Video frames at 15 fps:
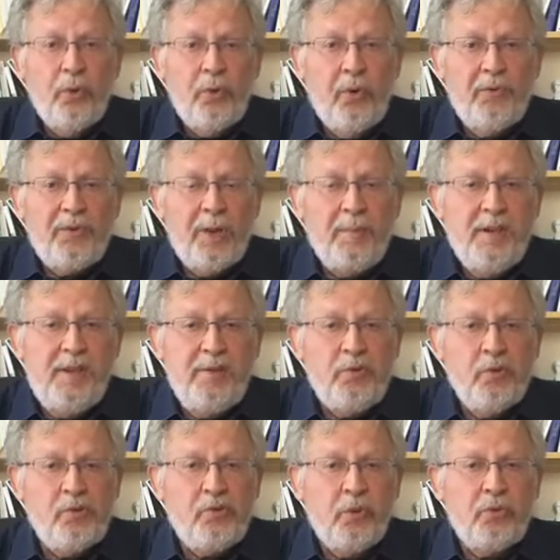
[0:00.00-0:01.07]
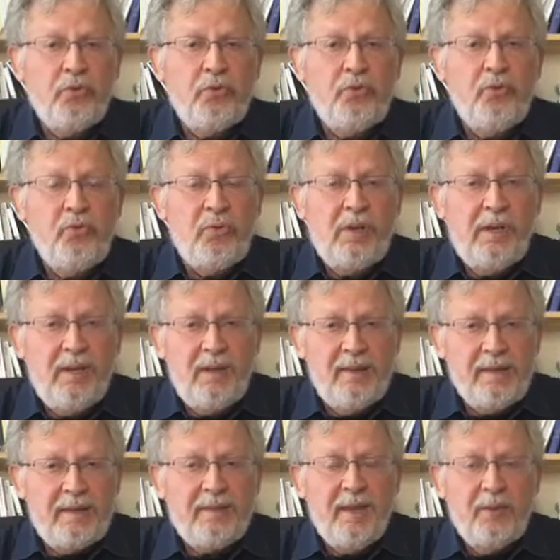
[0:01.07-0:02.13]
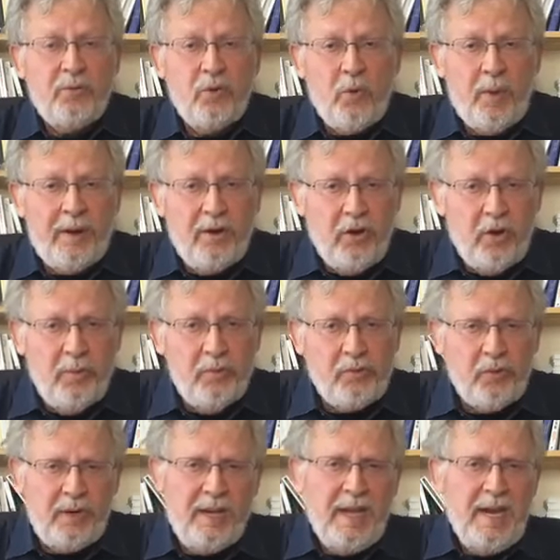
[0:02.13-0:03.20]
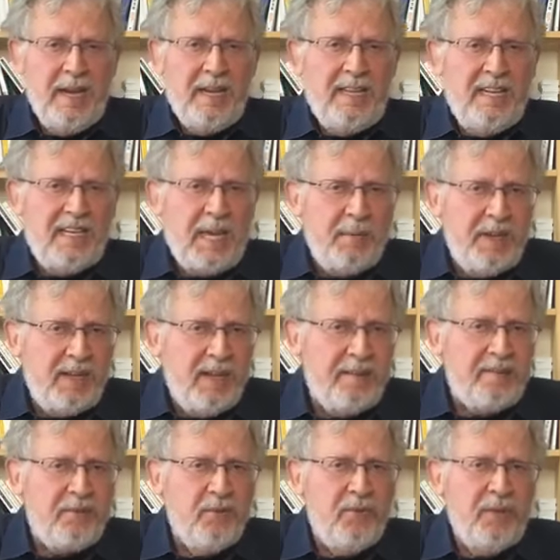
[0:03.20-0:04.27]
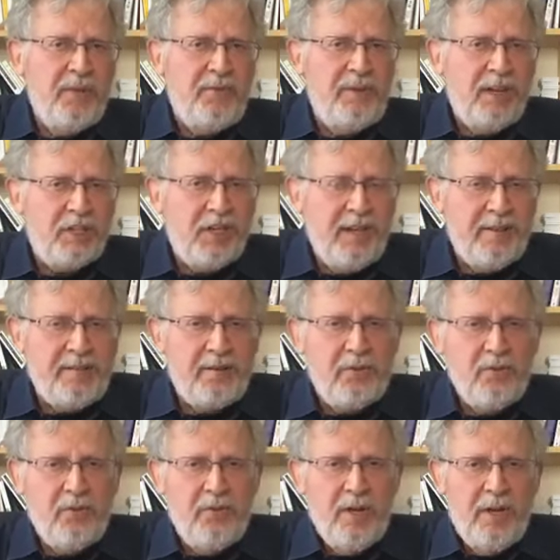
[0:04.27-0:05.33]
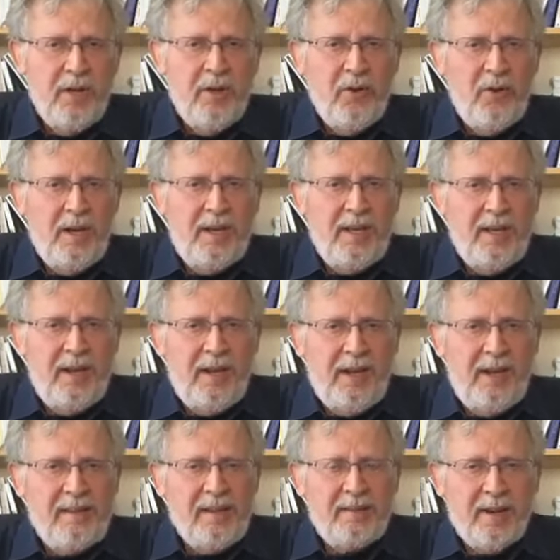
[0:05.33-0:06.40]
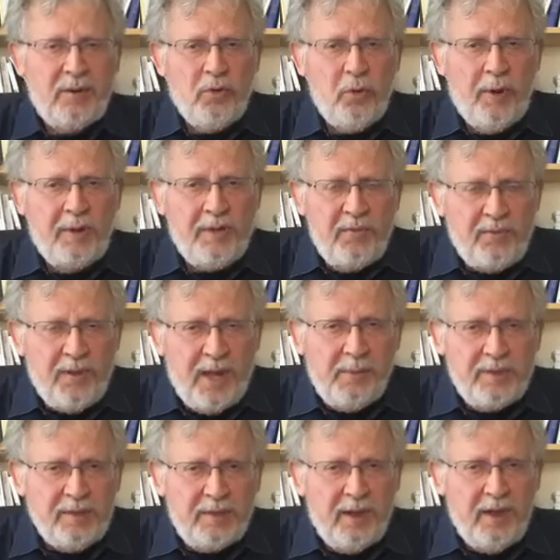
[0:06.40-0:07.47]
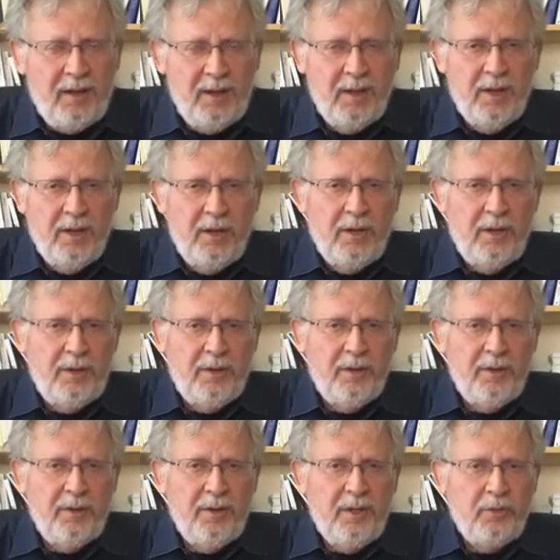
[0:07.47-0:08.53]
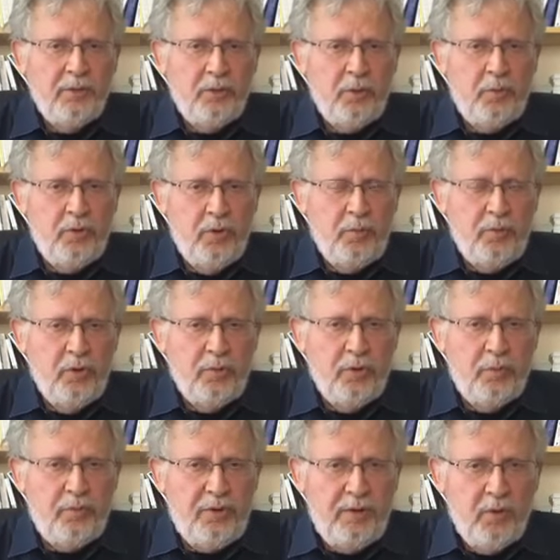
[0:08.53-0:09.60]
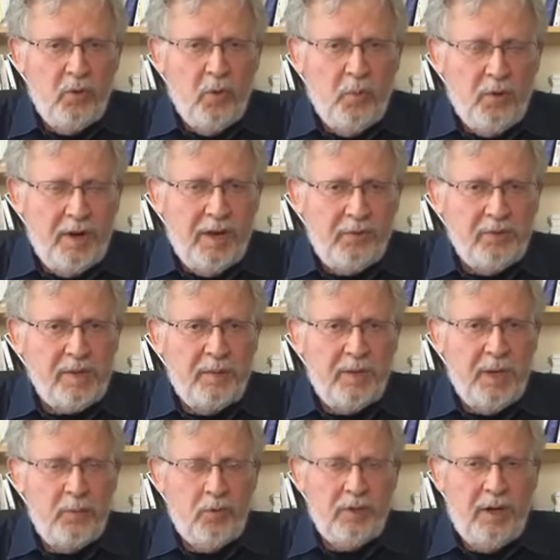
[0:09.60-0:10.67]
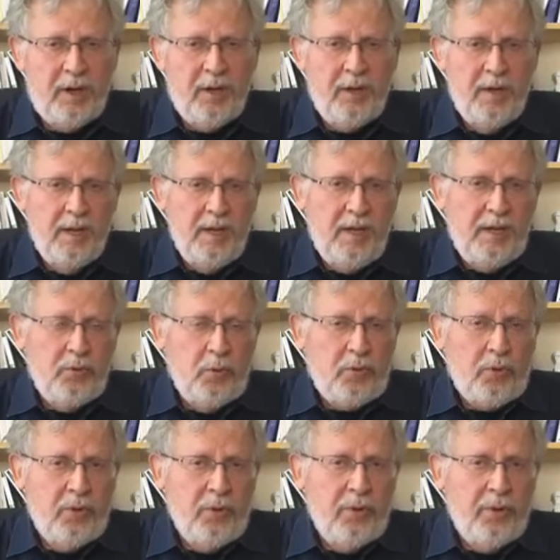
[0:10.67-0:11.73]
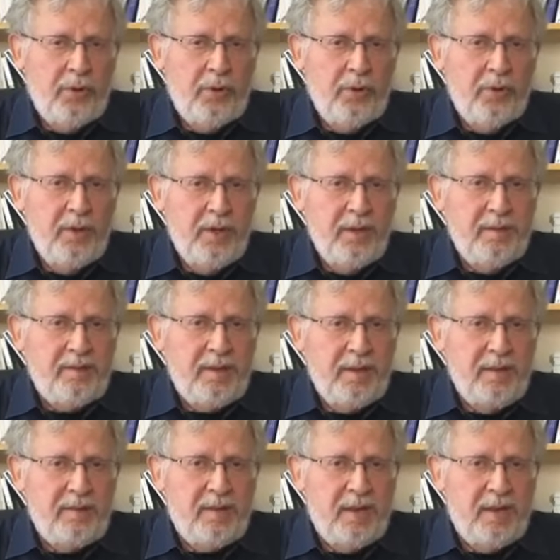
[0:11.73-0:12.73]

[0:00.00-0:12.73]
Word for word: fermé les yeux sur toutes les atteintes aux droits de l'homme, sur les, décapitations, les flagellations, euh, les, attaques aux droits des femmes, etc., euh, depuis au moins la Deuxième Guerre mondiale. Et donc, euh, c'est